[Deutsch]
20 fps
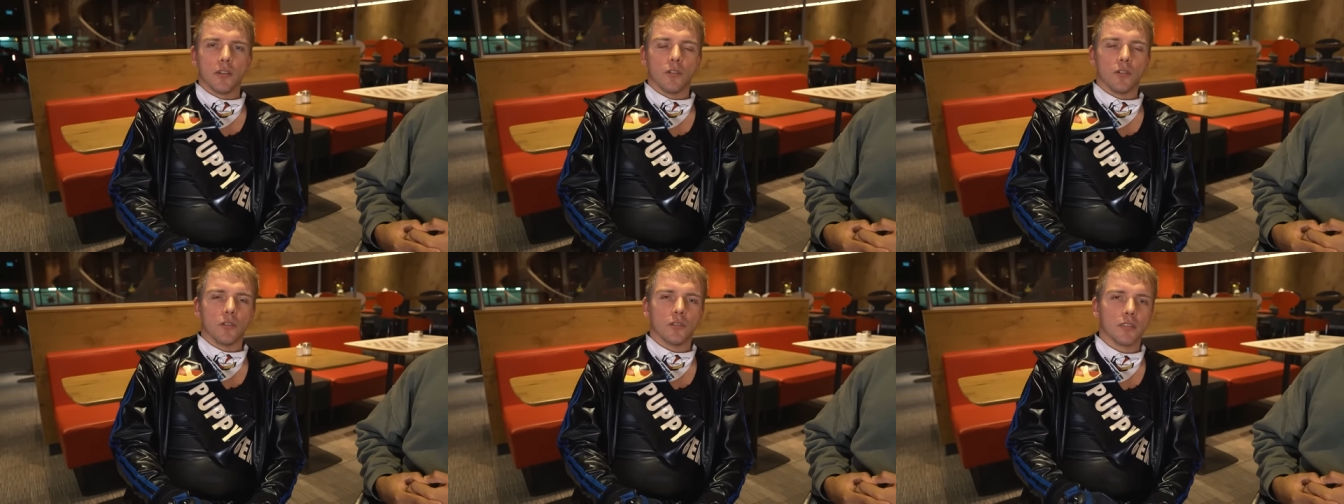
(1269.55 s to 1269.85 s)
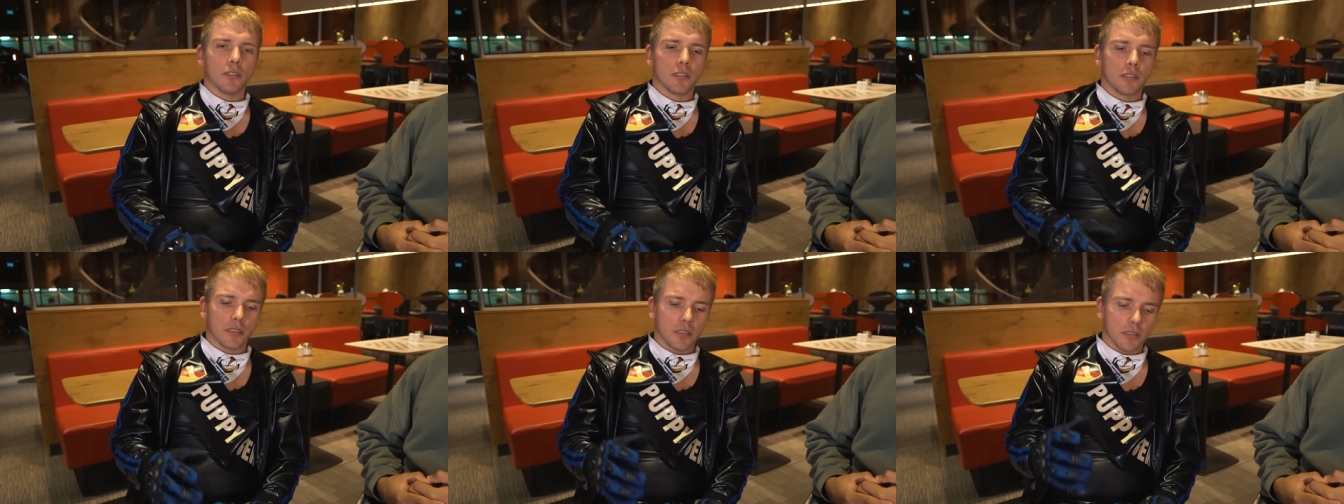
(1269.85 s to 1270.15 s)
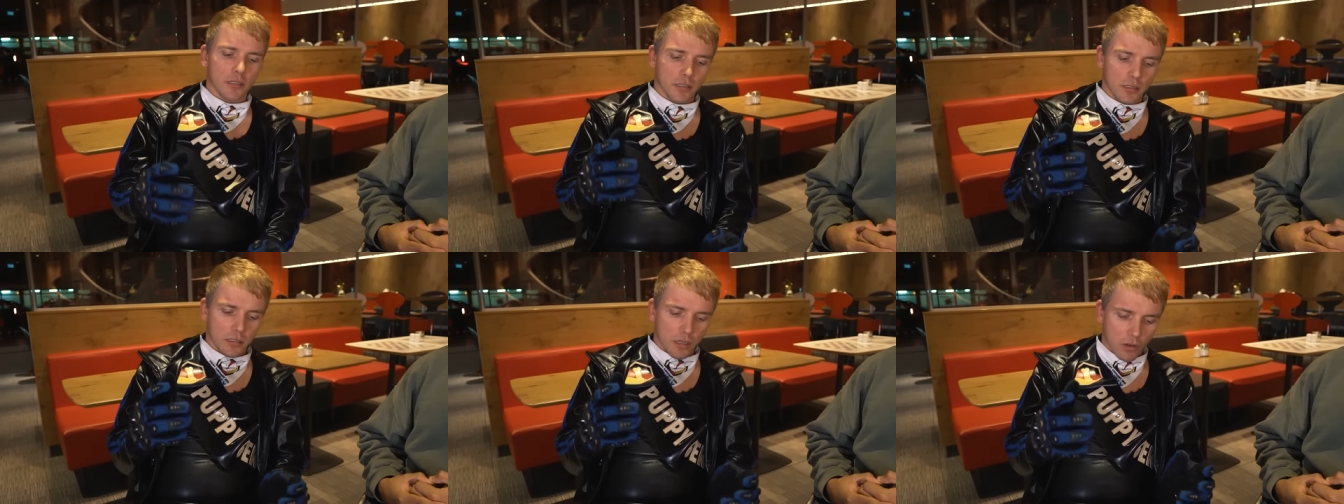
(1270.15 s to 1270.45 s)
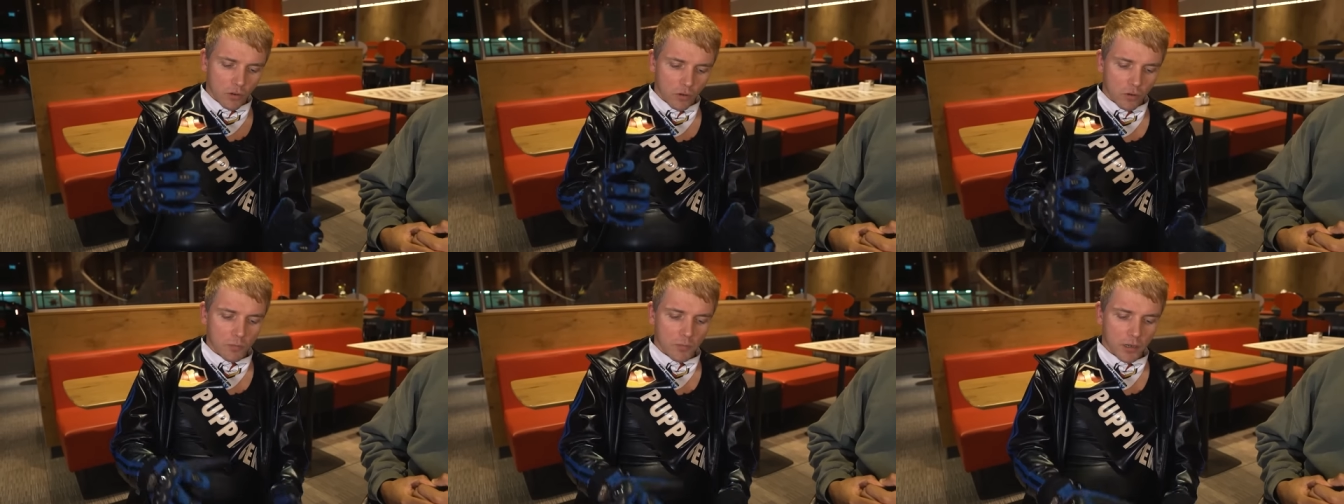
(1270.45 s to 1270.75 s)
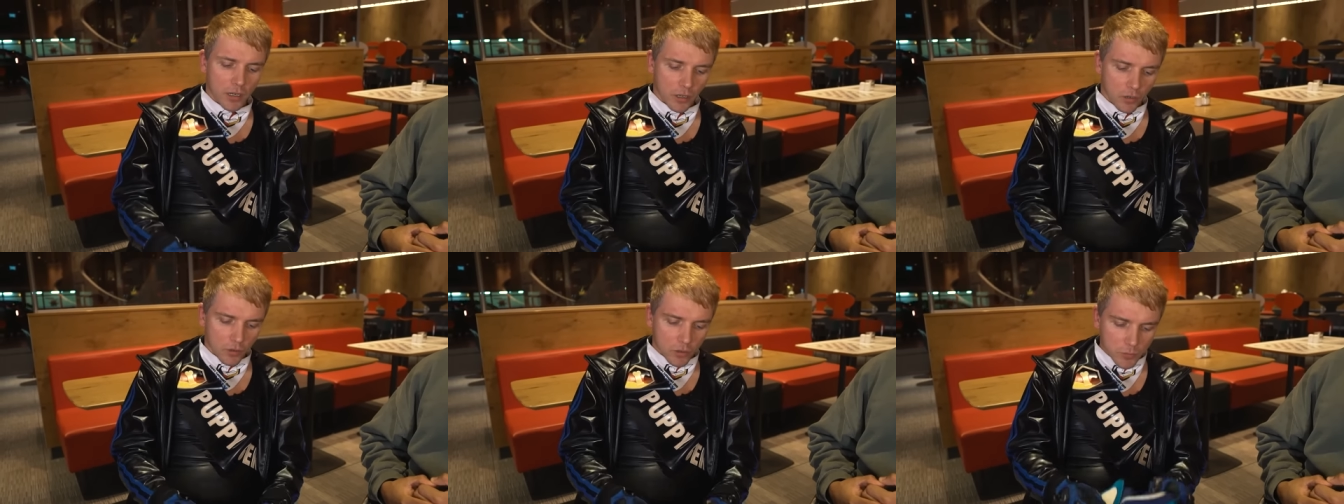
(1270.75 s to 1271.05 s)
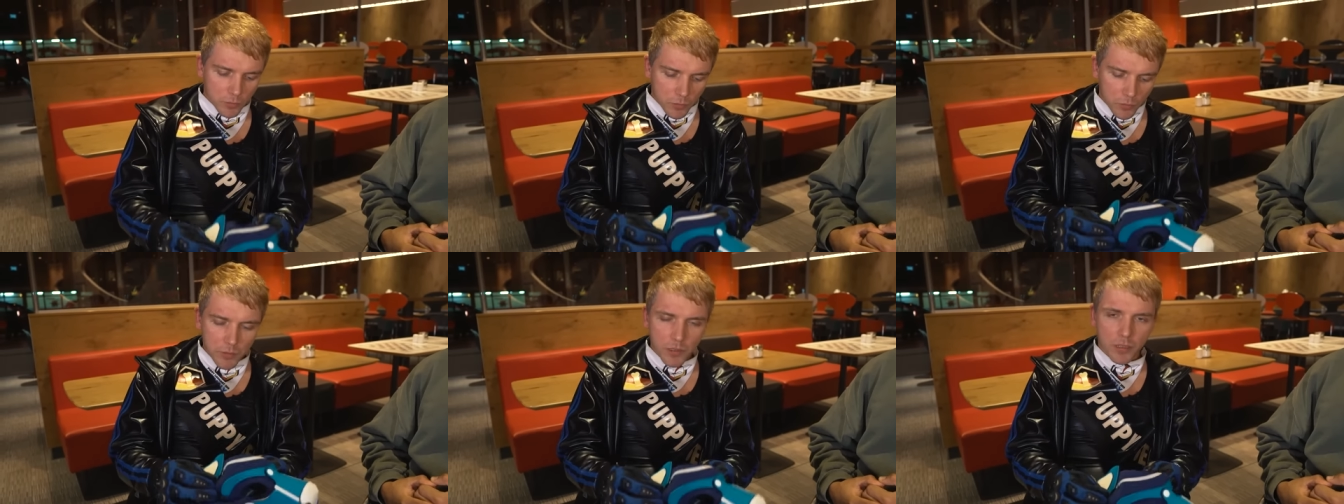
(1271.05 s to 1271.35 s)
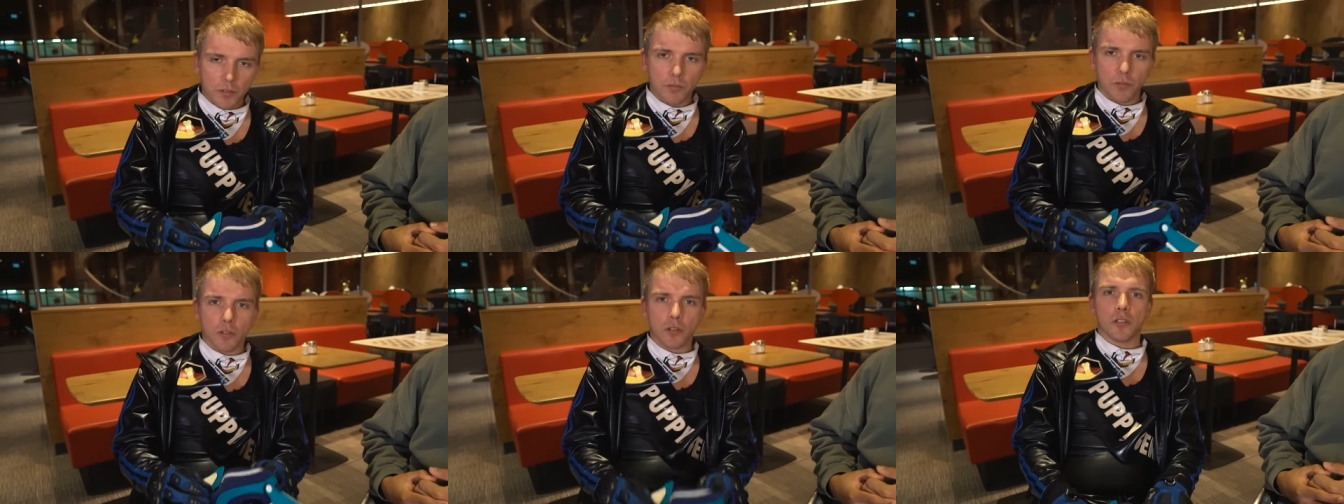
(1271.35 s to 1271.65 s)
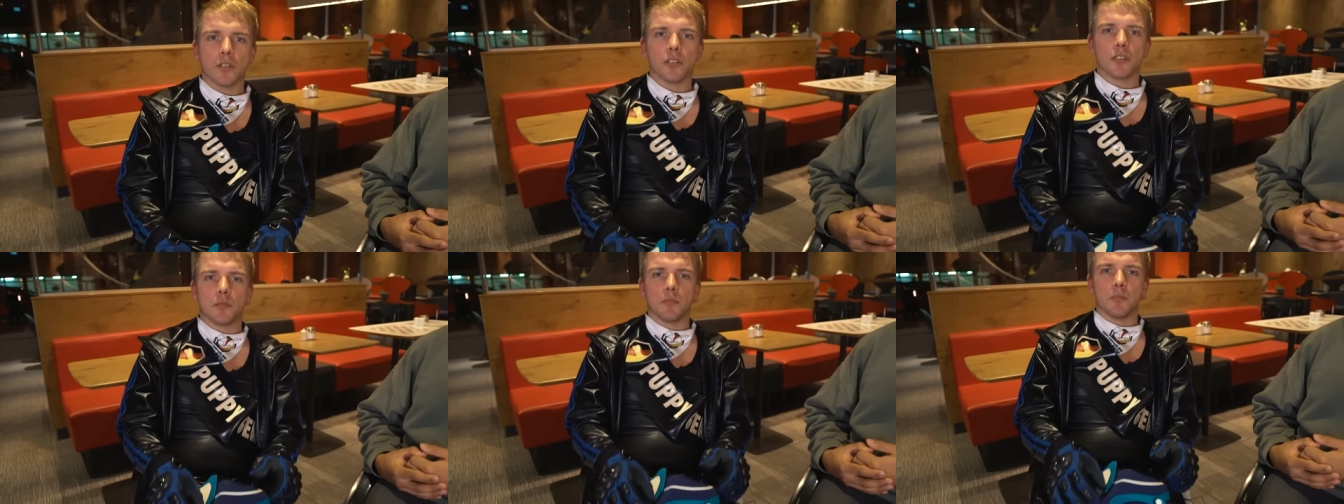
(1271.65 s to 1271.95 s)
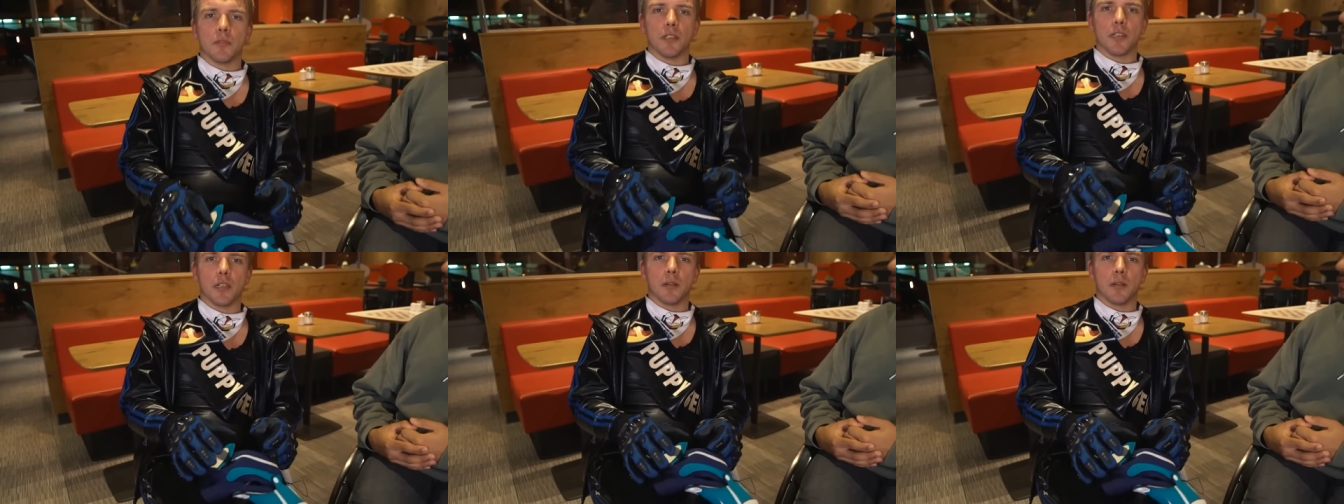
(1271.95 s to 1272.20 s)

und äh, auch mal ausprobieren wollt, mit